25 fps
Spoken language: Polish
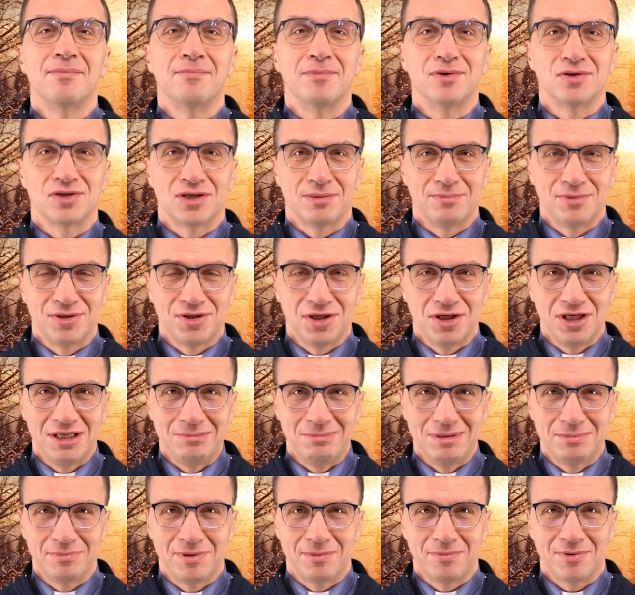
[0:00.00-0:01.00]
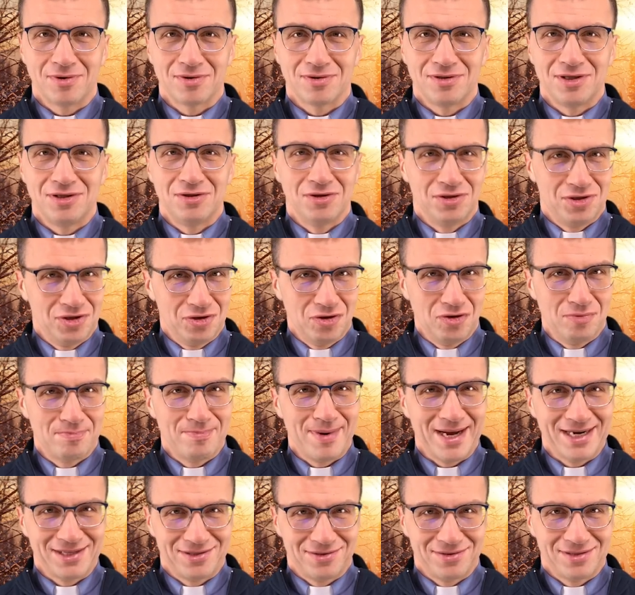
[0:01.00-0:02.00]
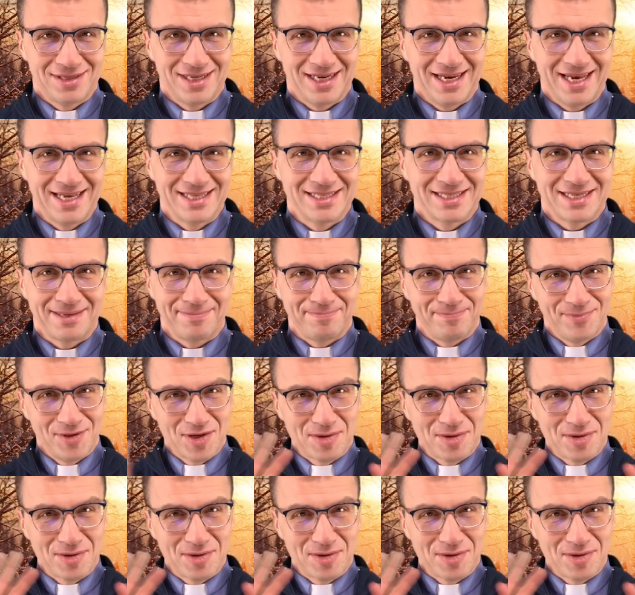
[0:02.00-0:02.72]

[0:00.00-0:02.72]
Możemy się nimi pomodlić, do czego bardzo zachęcam.